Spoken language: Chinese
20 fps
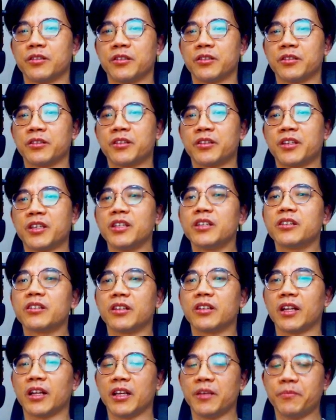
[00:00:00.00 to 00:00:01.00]
其实 gear
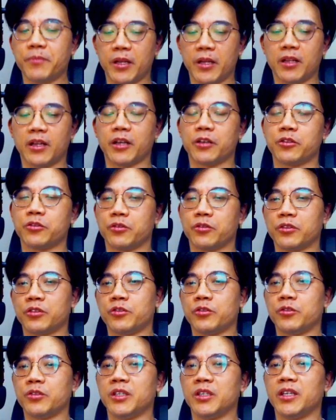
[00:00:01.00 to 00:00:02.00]
一般来说
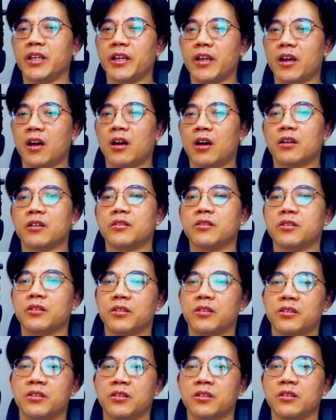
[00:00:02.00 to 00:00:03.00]
G E A R 这
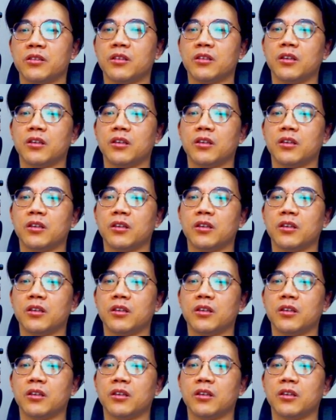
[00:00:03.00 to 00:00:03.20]
个字，